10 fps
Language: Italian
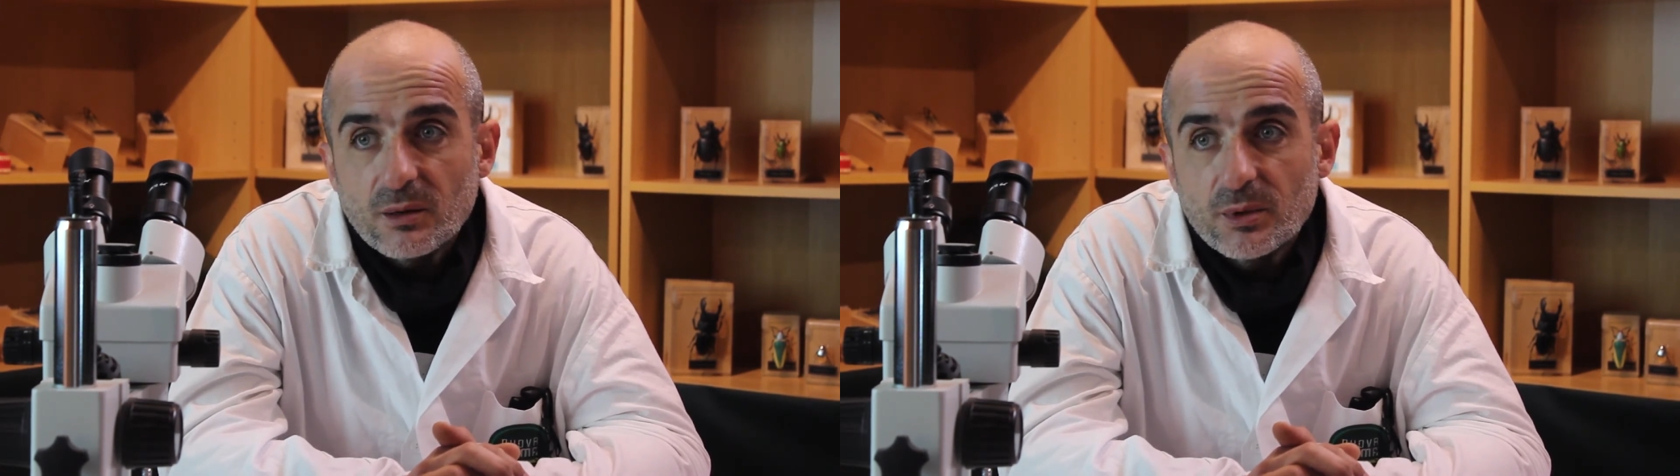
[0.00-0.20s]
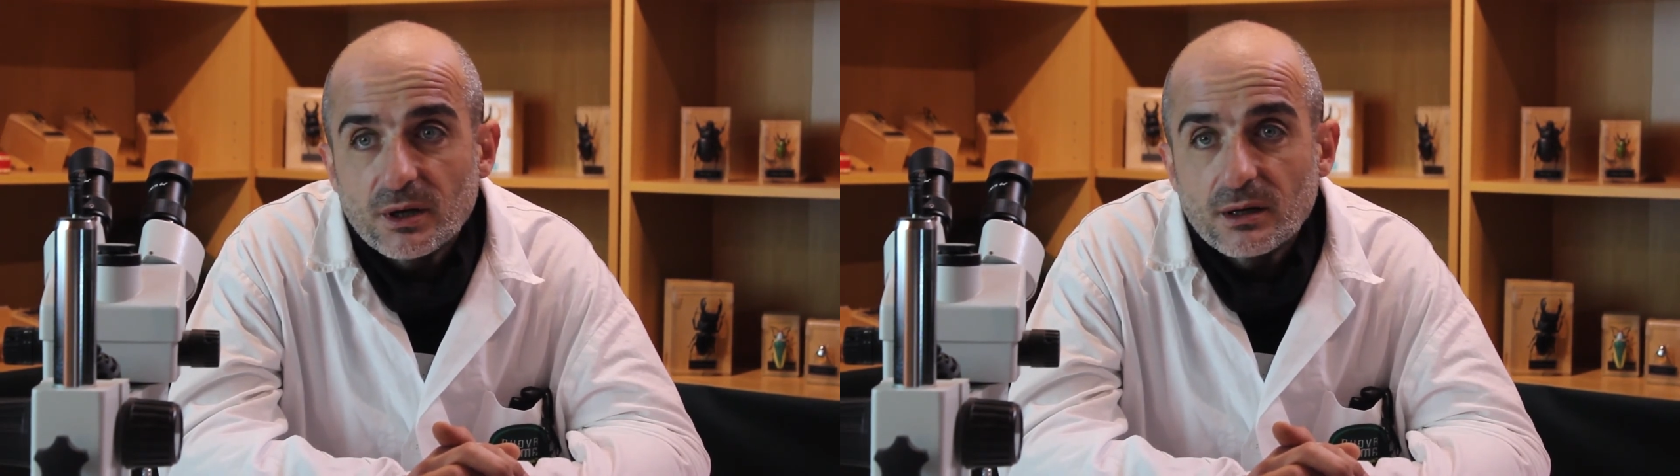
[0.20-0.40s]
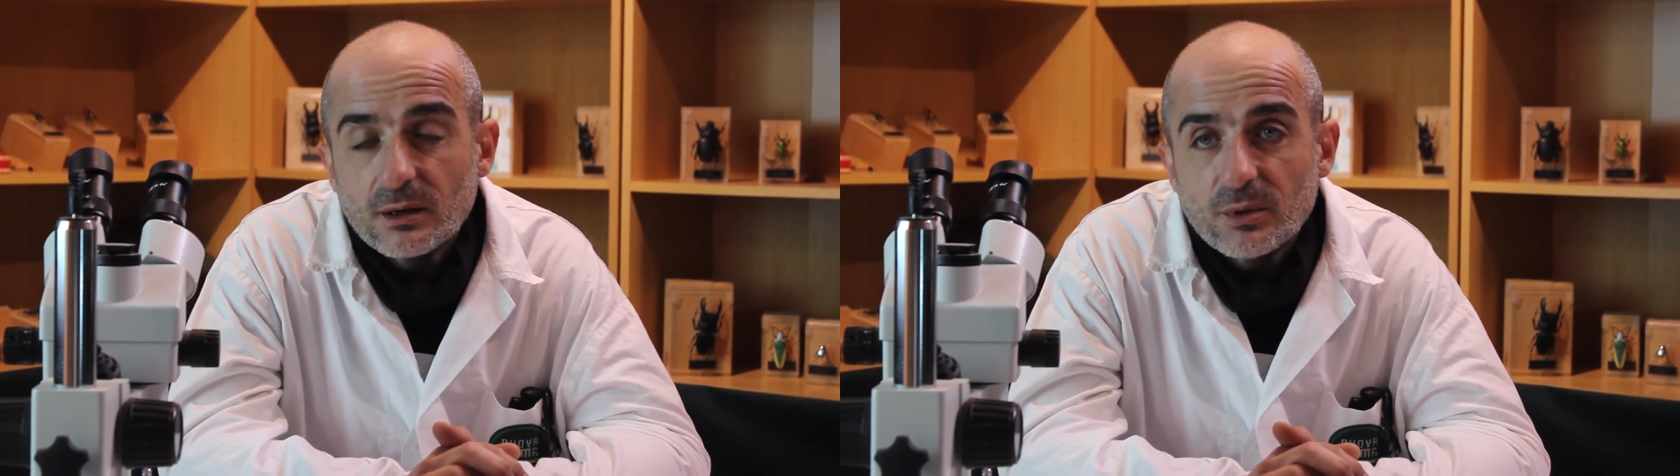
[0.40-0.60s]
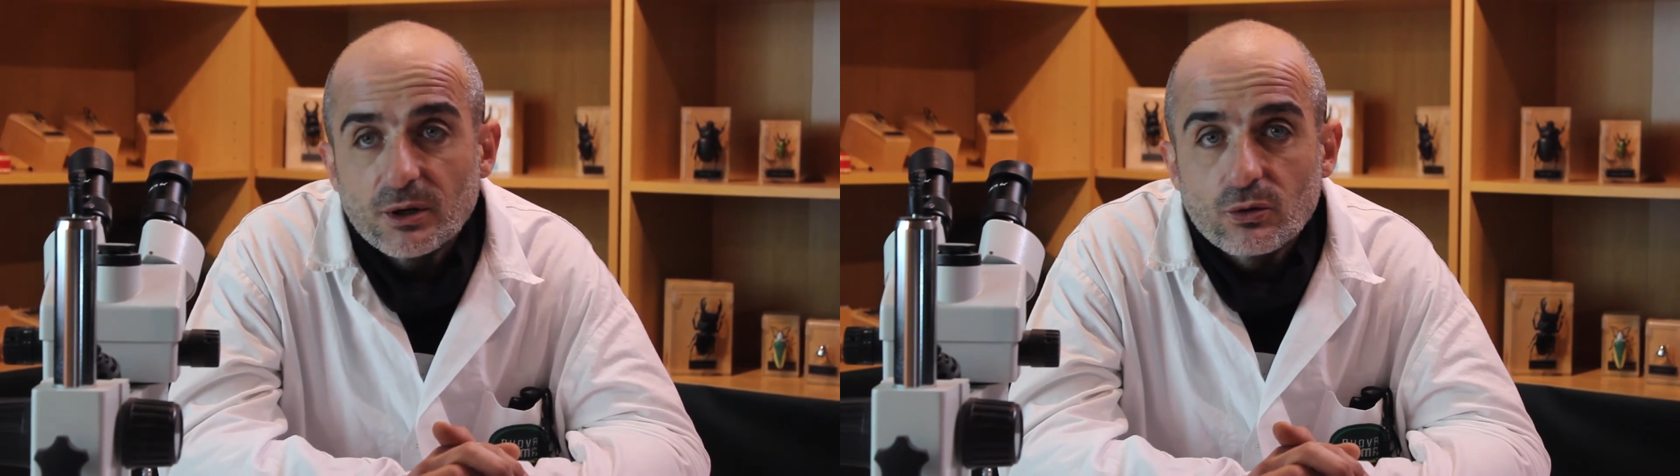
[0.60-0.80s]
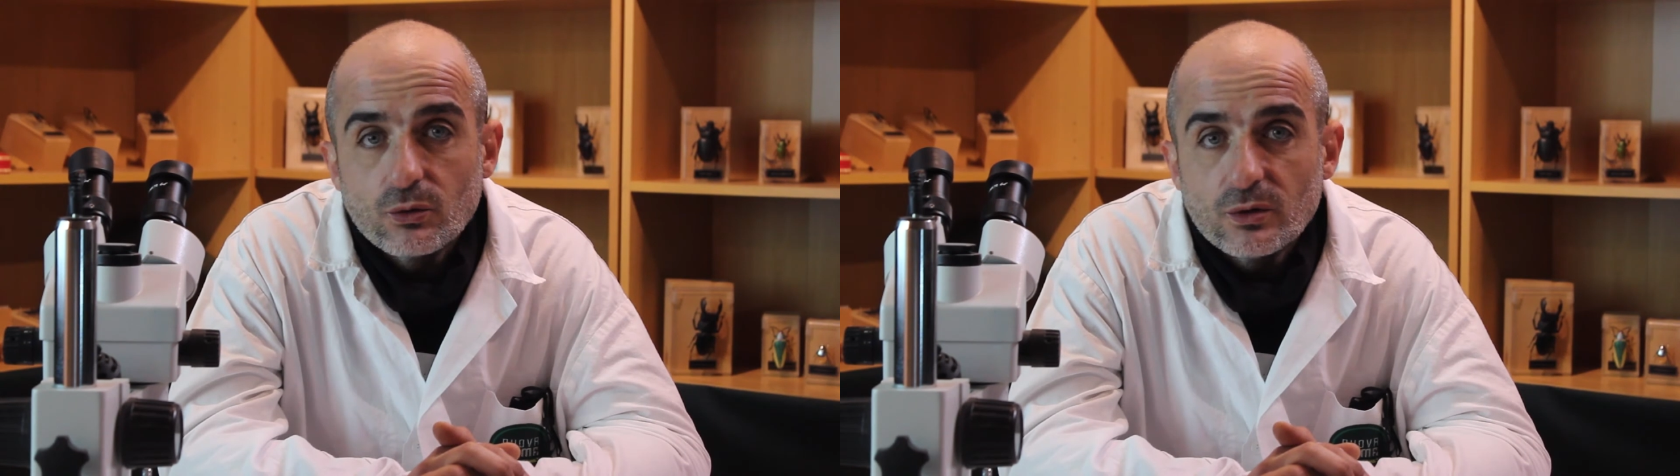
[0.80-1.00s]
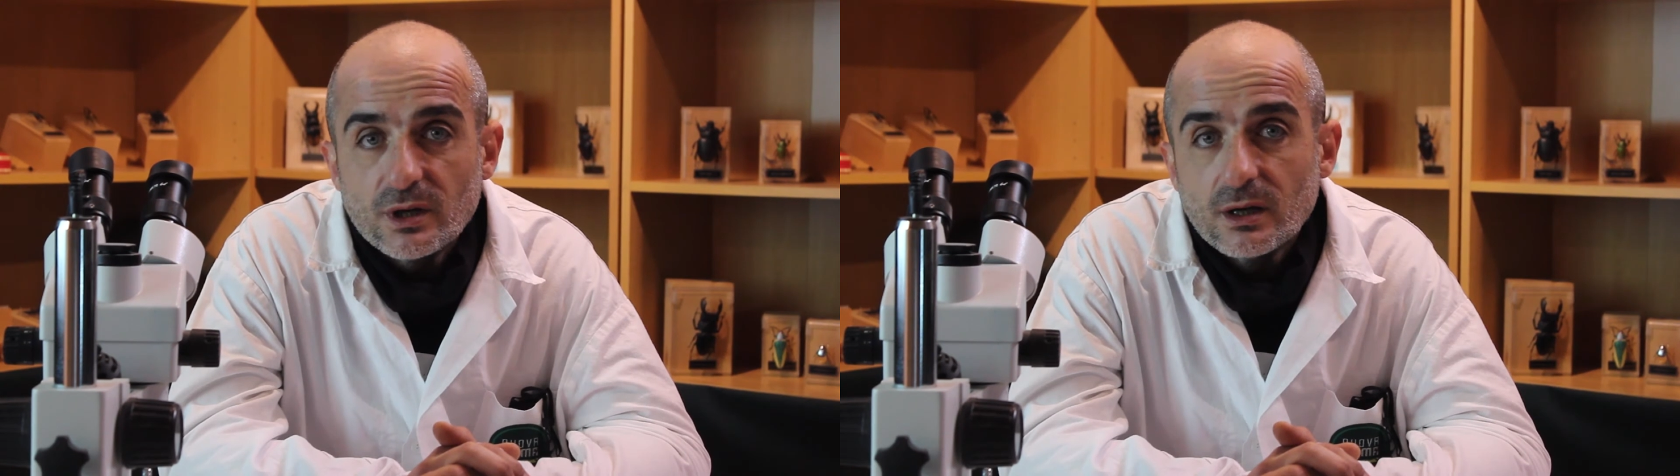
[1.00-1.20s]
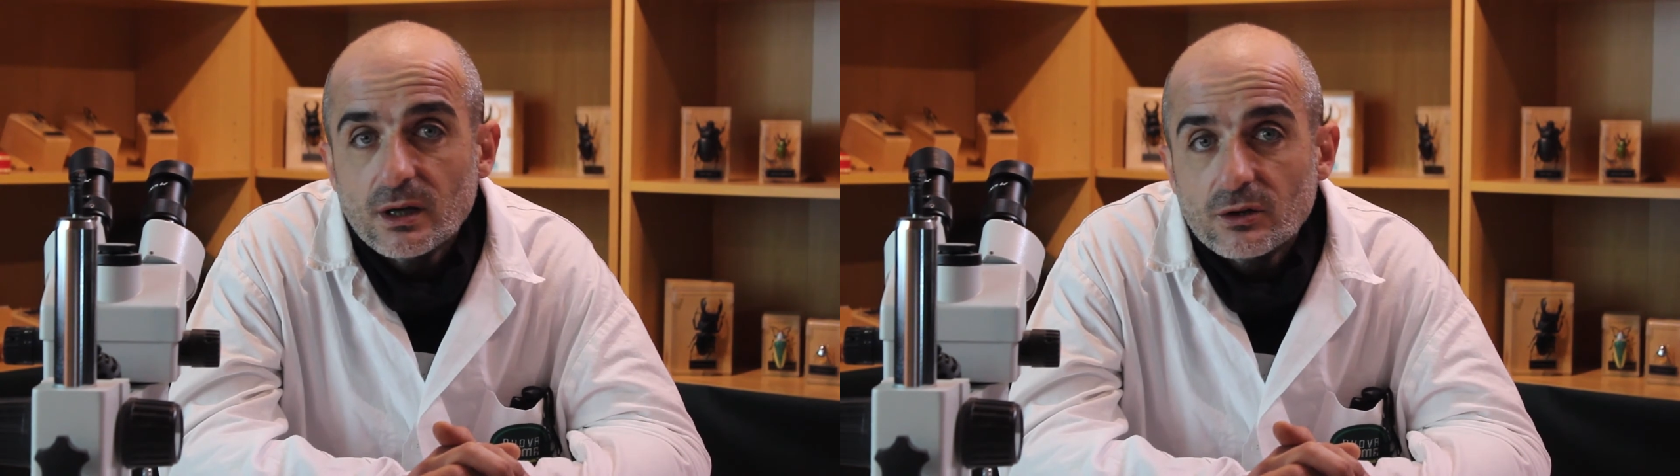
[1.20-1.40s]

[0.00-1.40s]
per, per cui